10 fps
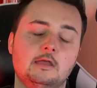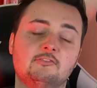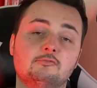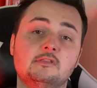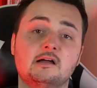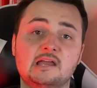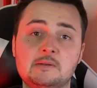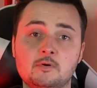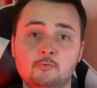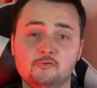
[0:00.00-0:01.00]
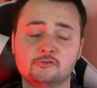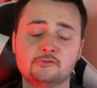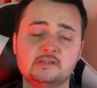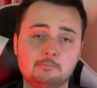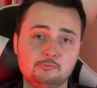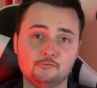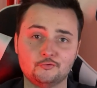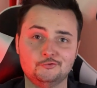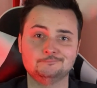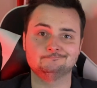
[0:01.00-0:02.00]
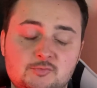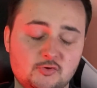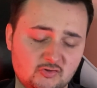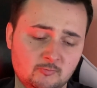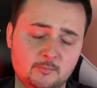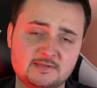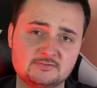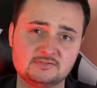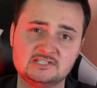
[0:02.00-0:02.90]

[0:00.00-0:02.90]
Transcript: Est-ce qu'on a réellement besoin d'en dire plus Je pense qu'on peut passer au